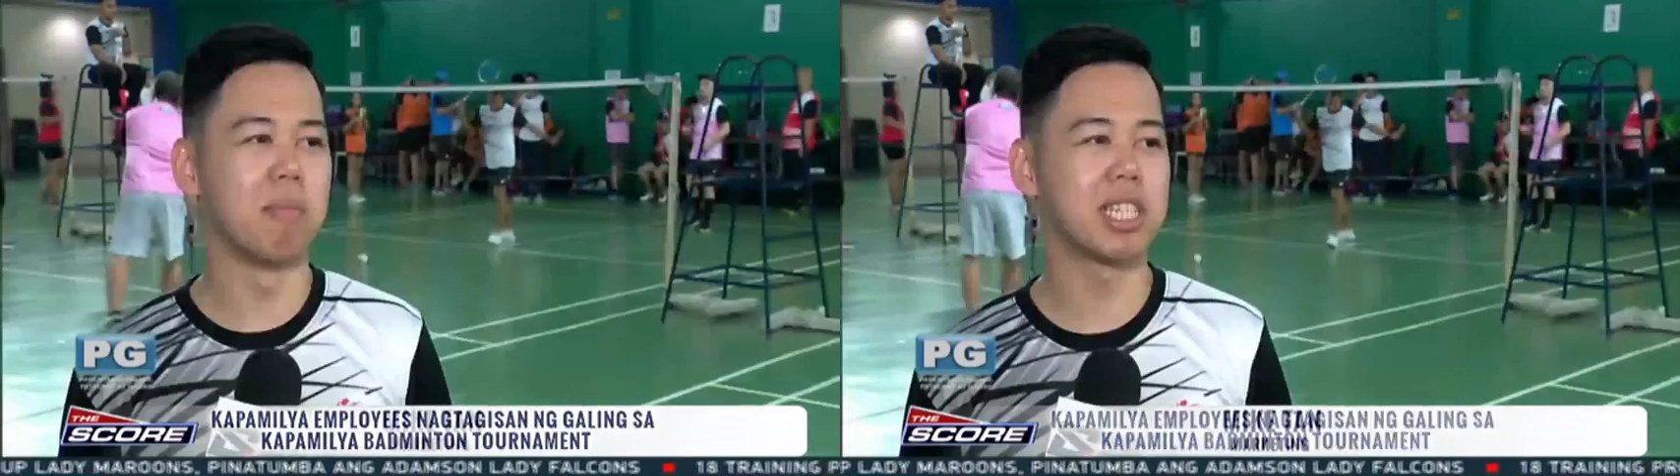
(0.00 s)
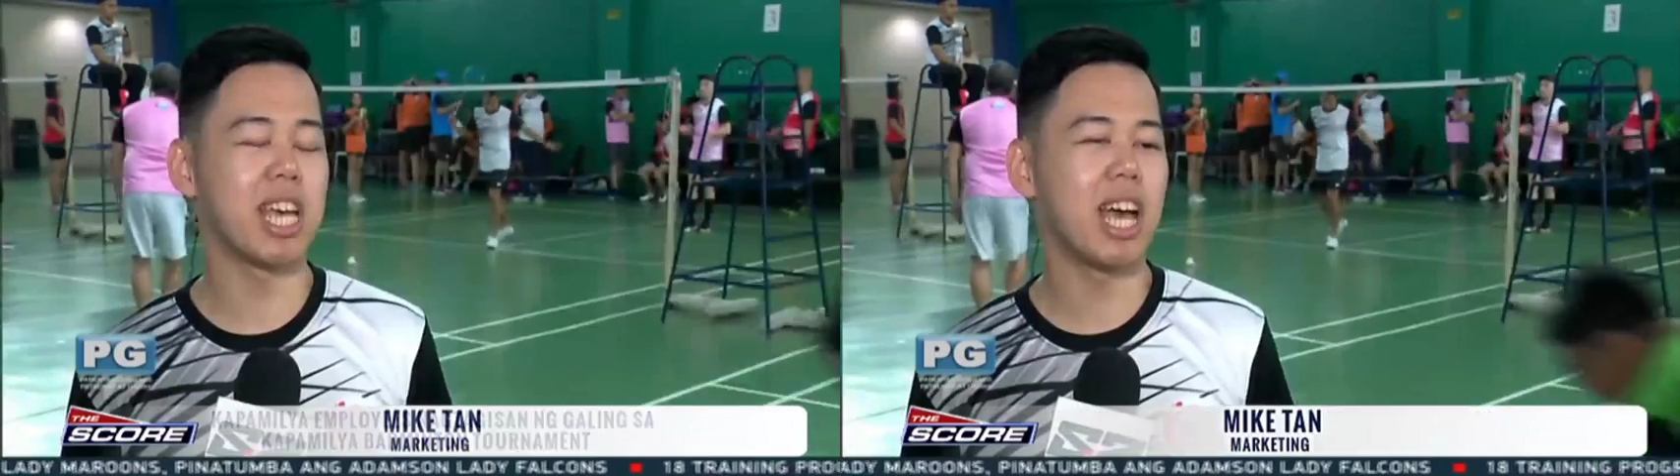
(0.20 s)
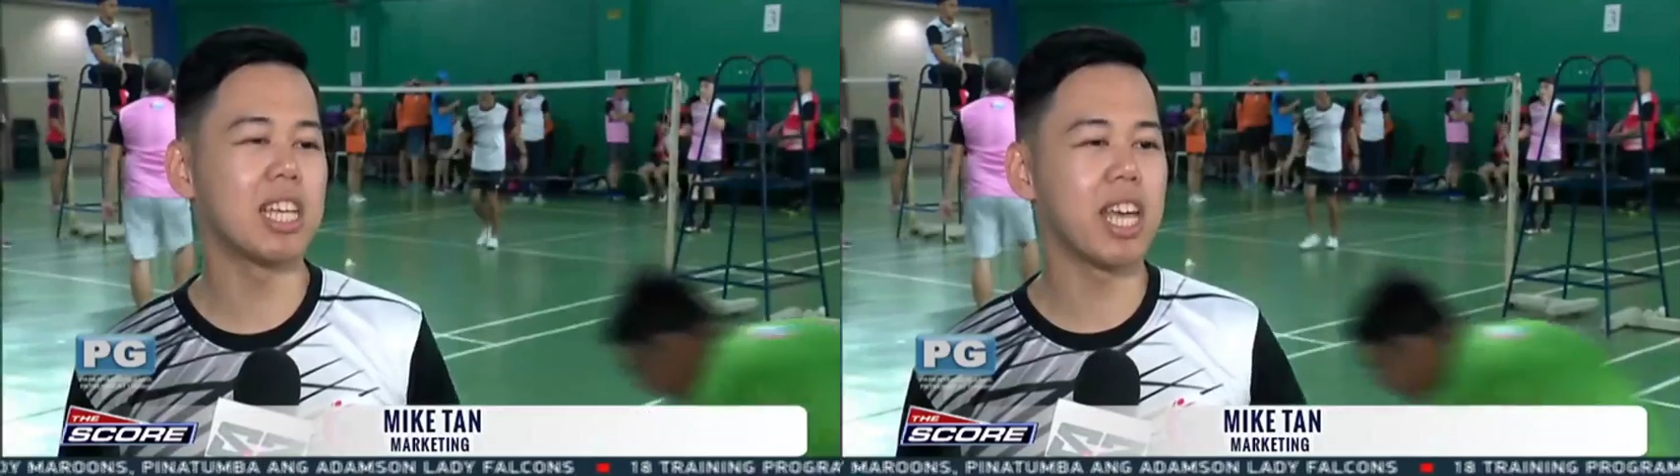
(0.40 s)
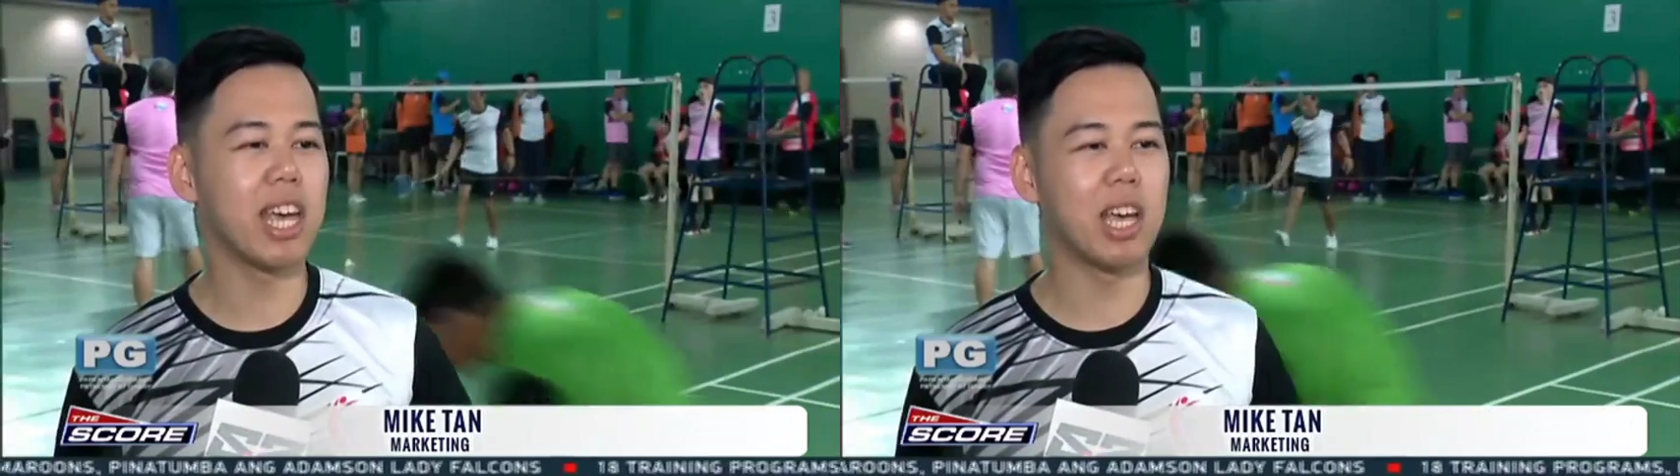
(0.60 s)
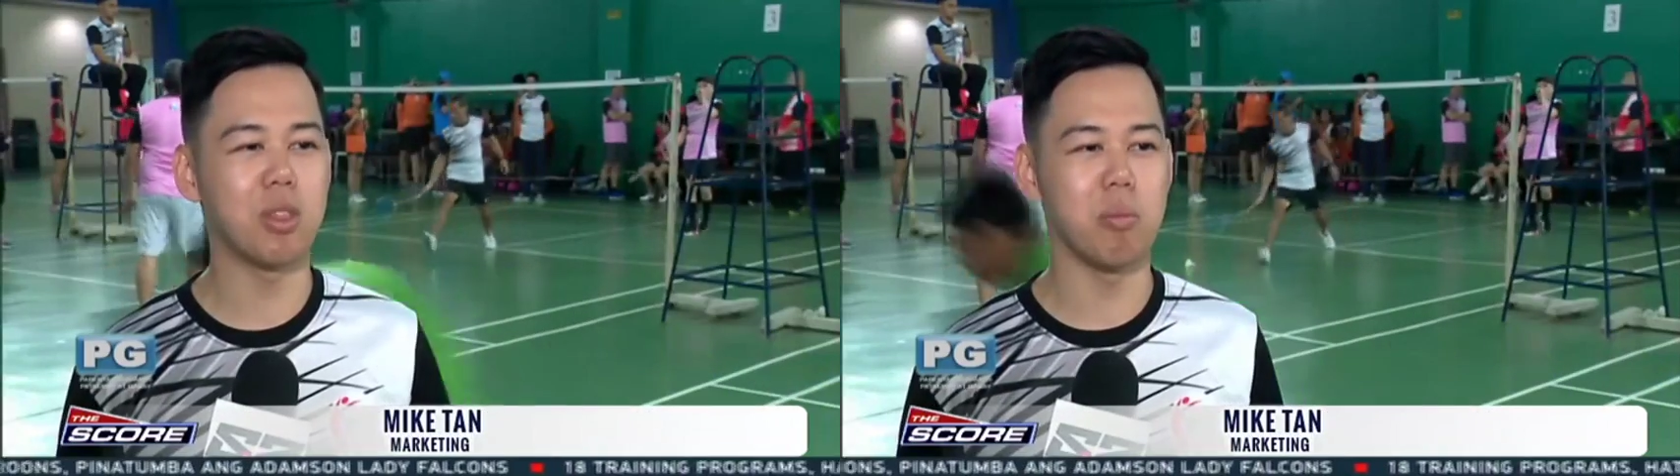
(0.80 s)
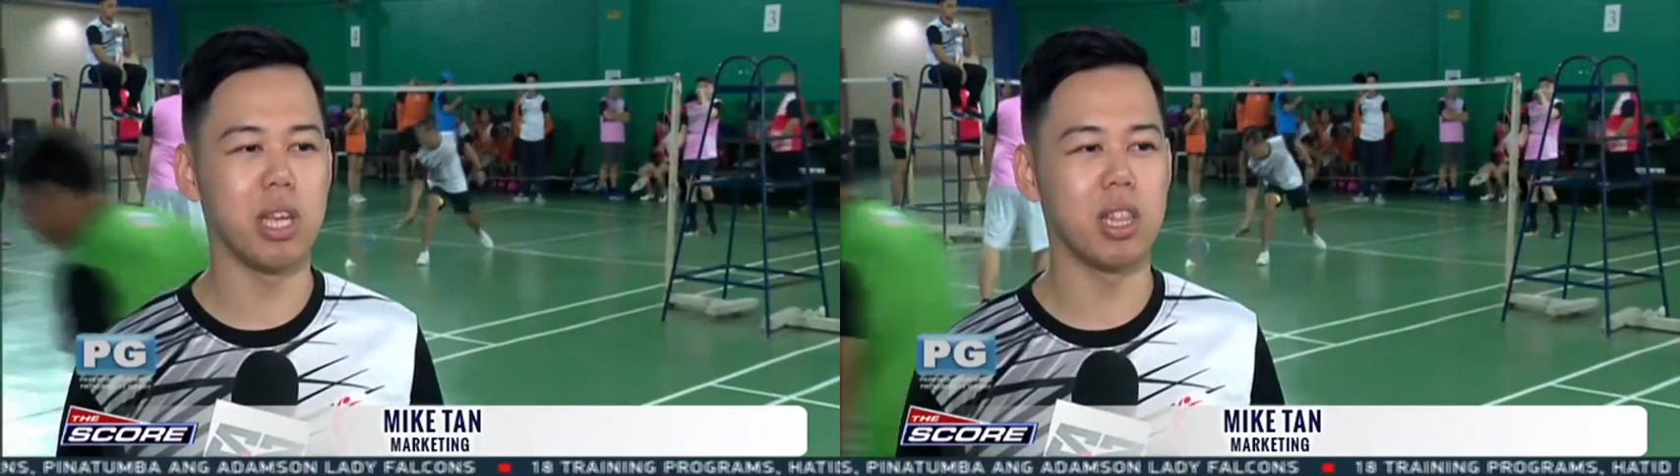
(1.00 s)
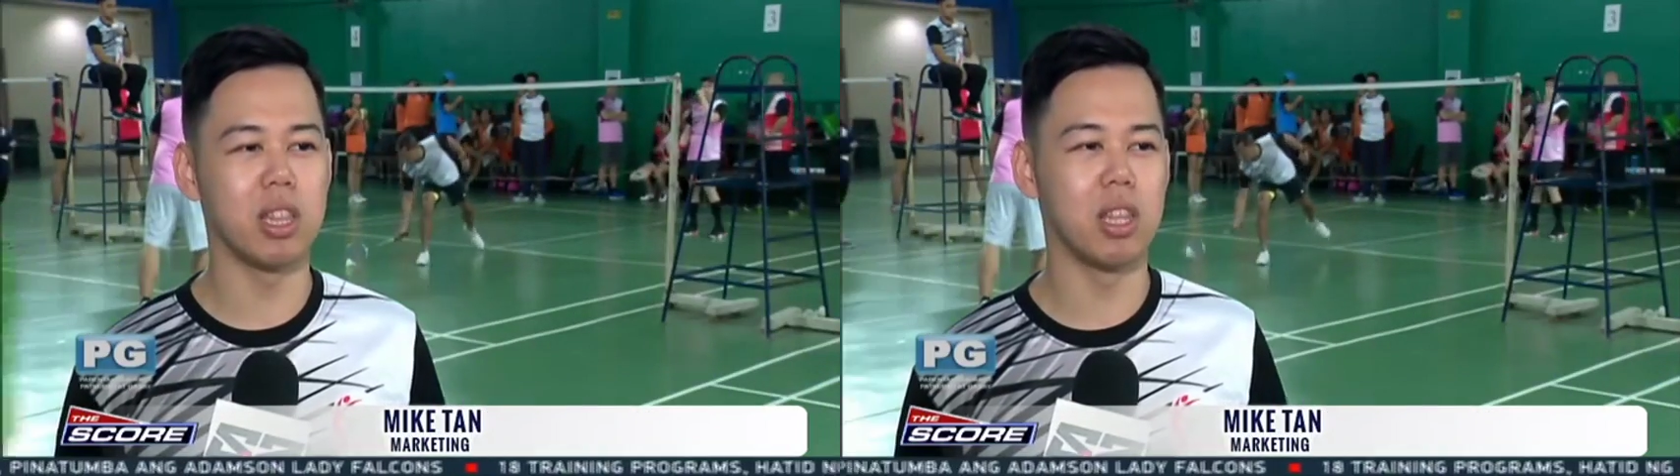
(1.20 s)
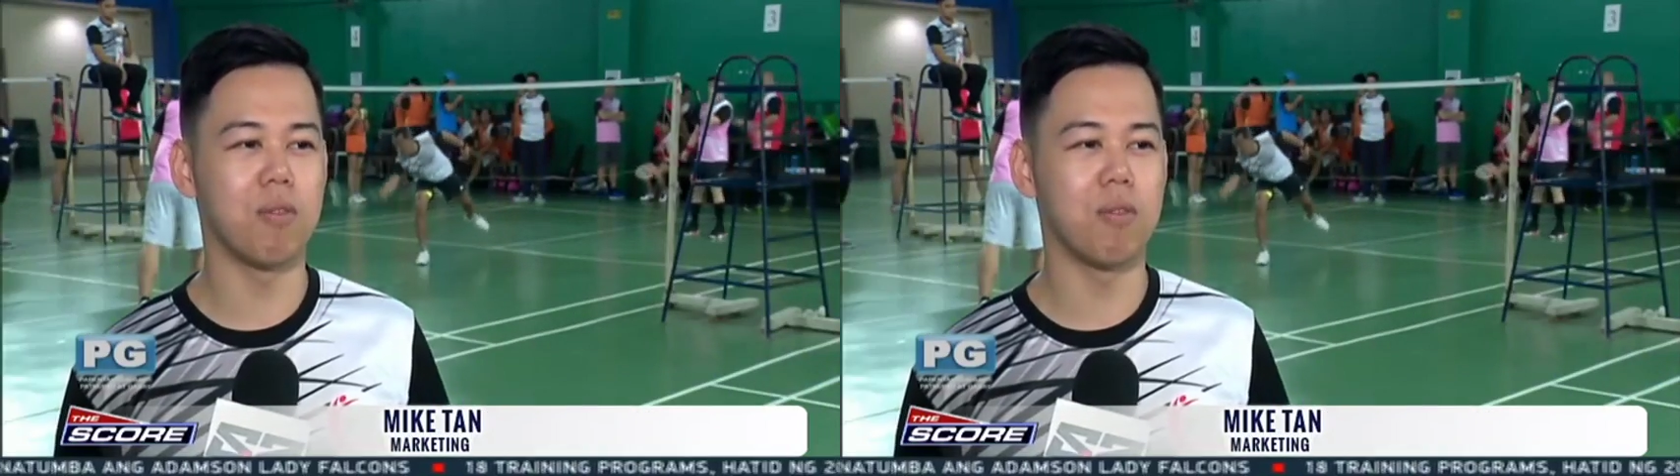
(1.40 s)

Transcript: Masaya kasi I get to meet